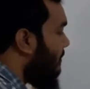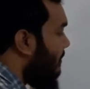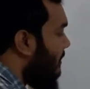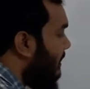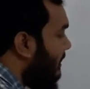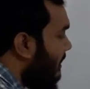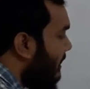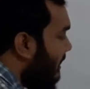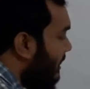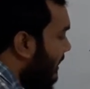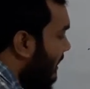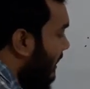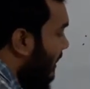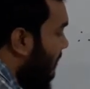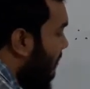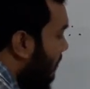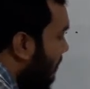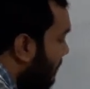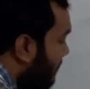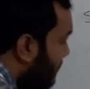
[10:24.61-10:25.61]
ভি
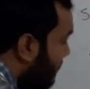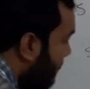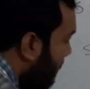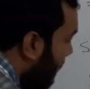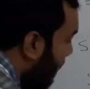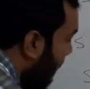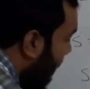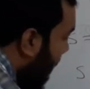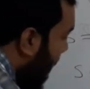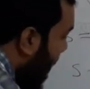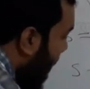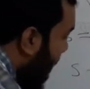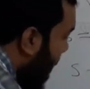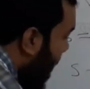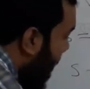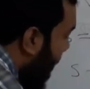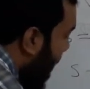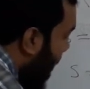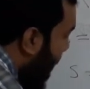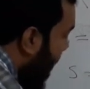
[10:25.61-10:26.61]
এবং টি
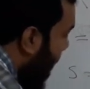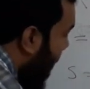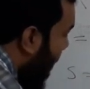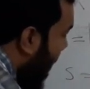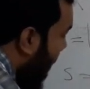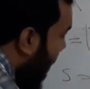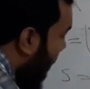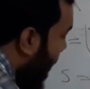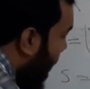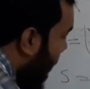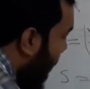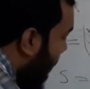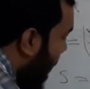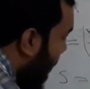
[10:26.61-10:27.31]
তাহলে কি লিখব